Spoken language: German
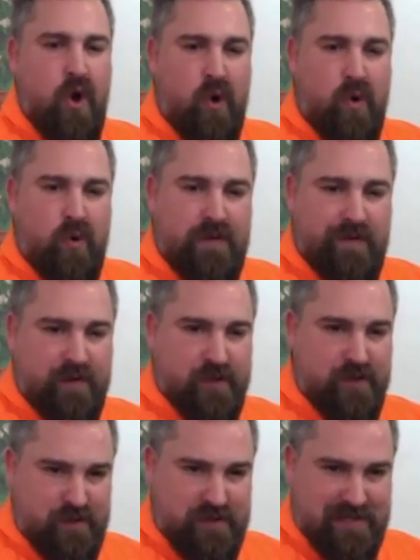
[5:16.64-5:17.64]
und der
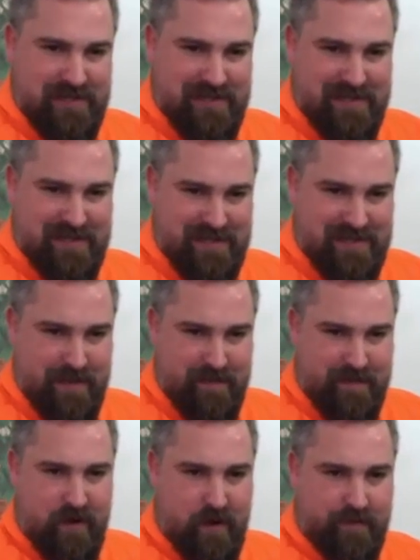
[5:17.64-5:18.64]
Verschluss ist in dem Fall
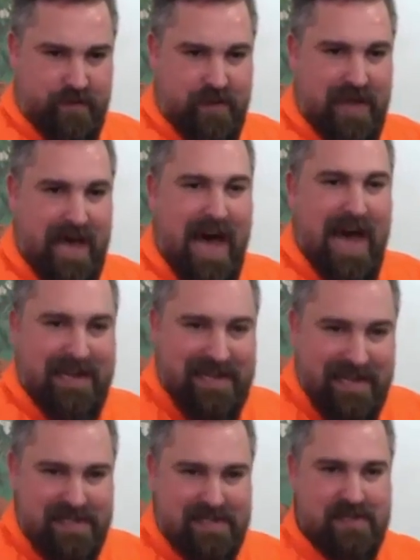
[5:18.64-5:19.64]
offen.
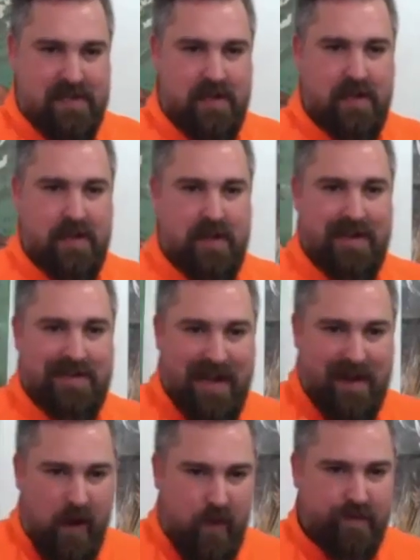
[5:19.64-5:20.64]
Allerdings dann
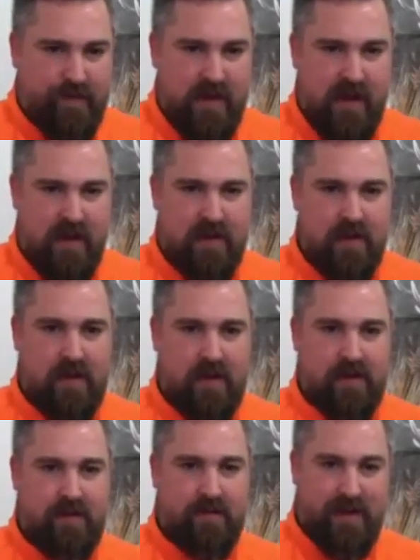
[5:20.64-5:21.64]
auch wieder
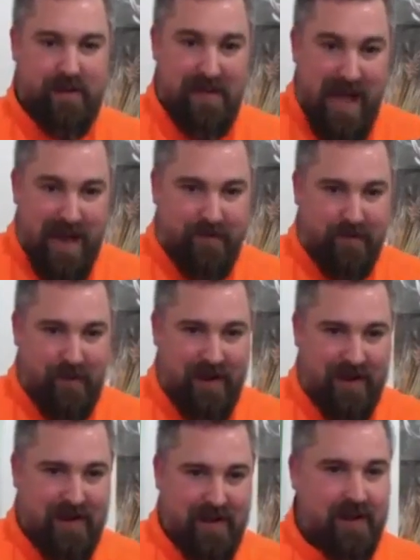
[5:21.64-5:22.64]
vor dem Ladevorgang
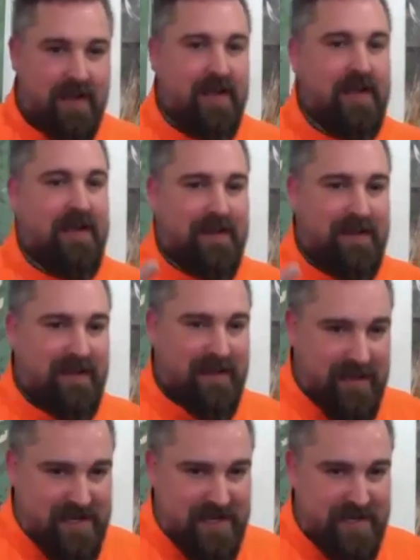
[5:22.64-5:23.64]

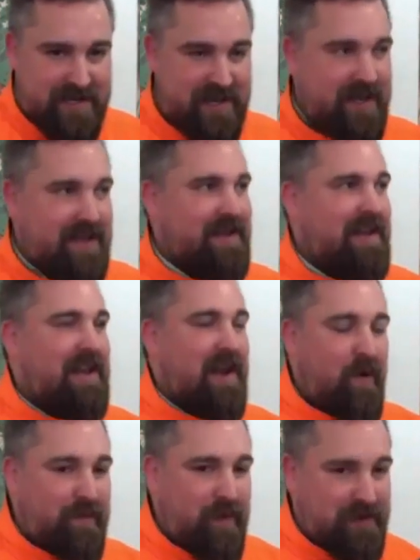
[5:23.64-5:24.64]
richtig eine
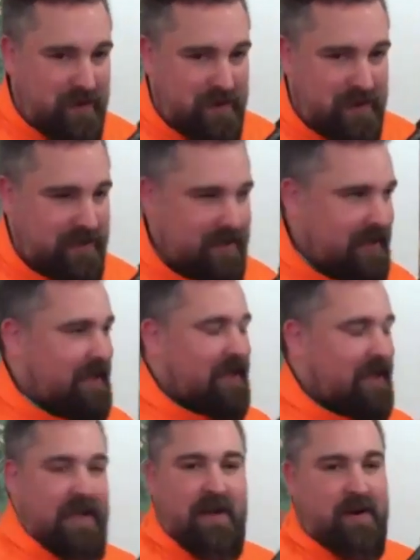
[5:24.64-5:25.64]
Laufkontrolle.
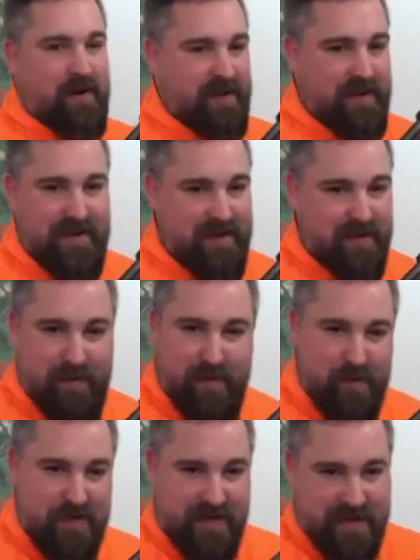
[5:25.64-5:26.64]
Und ich
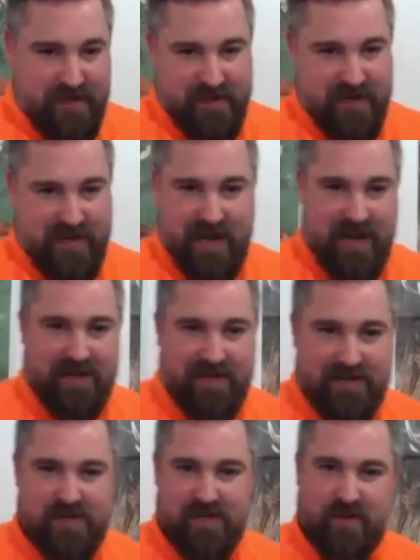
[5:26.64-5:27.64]
möchte an der Stelle gar keine
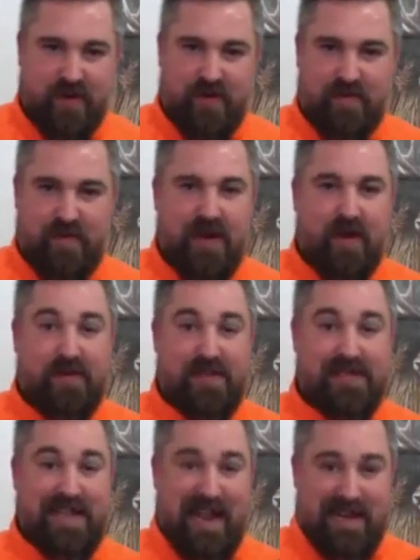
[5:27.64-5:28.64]
Diskussion aufmachen, ob das
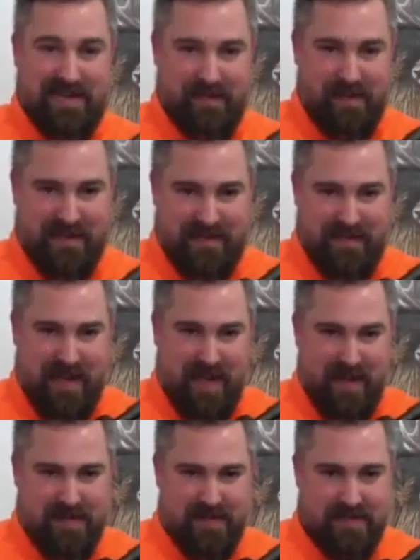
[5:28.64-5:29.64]
jagdlich
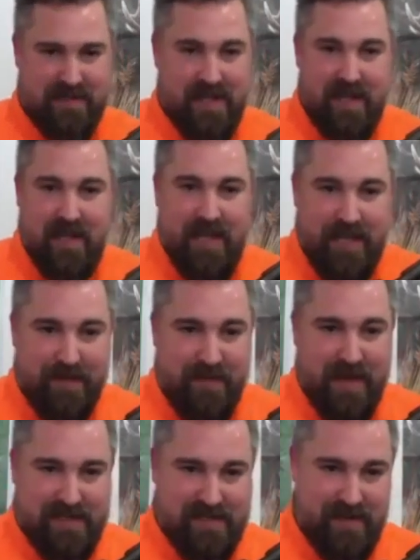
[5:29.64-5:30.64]
praktikabel ist. Ich mache
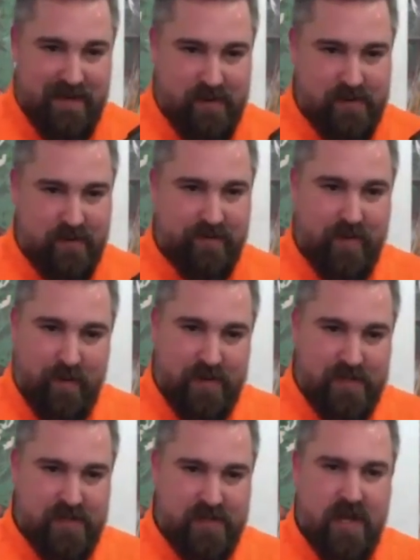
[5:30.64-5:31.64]
das genauso. Und warum das
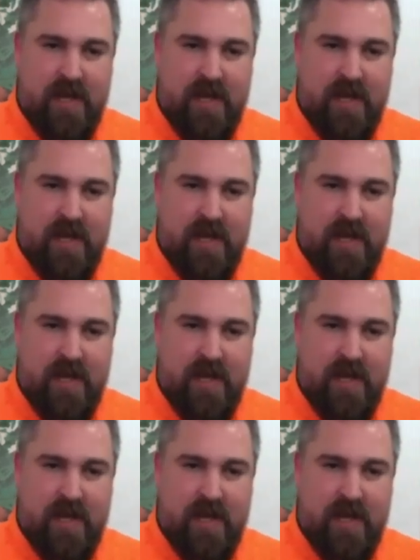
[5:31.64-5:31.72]
ist,